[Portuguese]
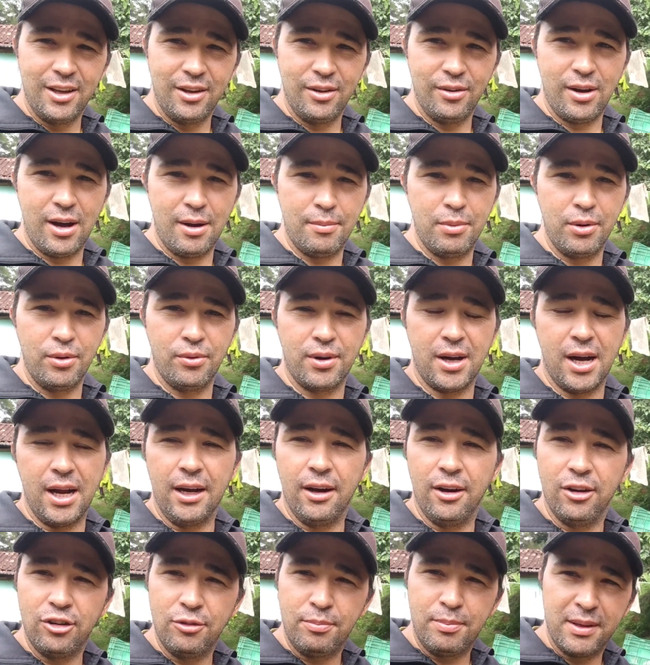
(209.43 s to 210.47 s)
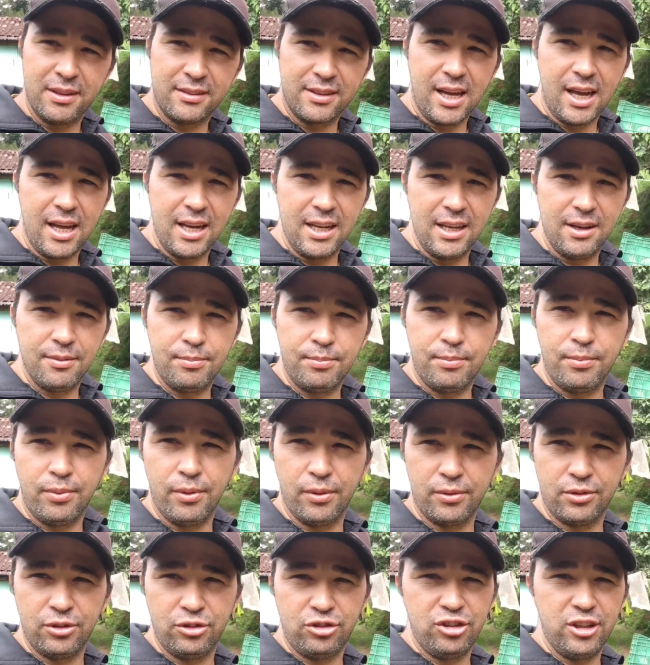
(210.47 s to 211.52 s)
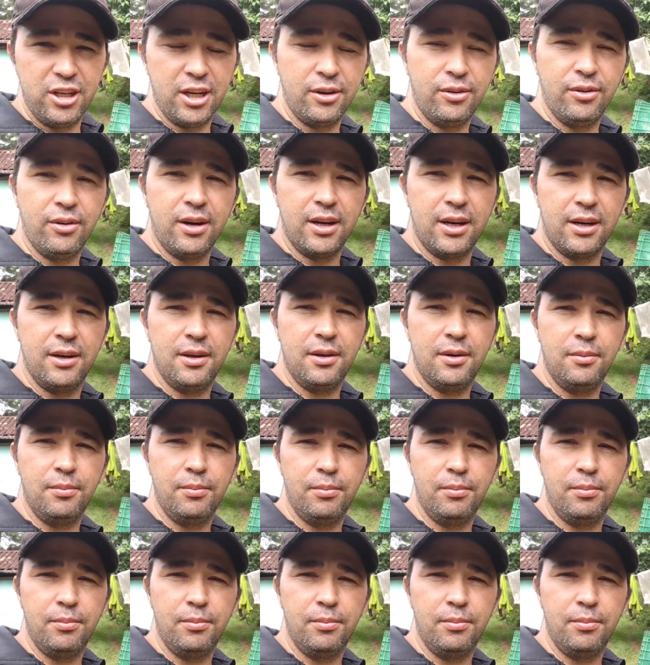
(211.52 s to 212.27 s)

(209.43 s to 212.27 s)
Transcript: Eu abri o canal de pescaria poucos dias agora,